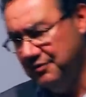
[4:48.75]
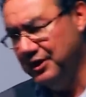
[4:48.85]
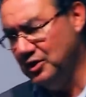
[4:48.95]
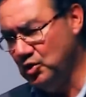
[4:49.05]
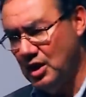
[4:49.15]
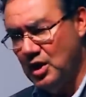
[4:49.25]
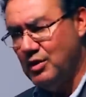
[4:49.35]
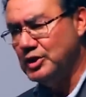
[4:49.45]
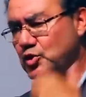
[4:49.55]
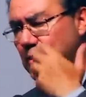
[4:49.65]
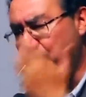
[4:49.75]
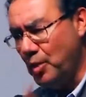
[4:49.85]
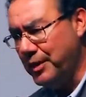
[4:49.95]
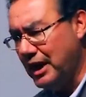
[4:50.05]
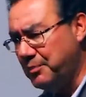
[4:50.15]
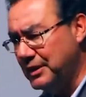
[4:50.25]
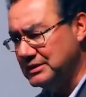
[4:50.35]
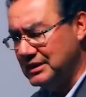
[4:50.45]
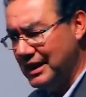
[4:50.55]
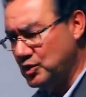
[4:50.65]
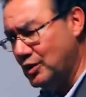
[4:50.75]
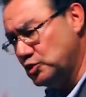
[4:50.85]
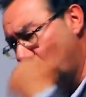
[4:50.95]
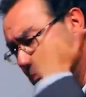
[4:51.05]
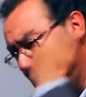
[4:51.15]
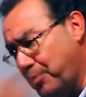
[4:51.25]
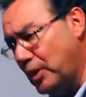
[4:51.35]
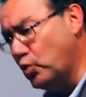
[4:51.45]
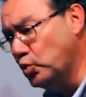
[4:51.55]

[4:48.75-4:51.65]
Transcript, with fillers: vendo, com a sua própria capacidade, com a sua própria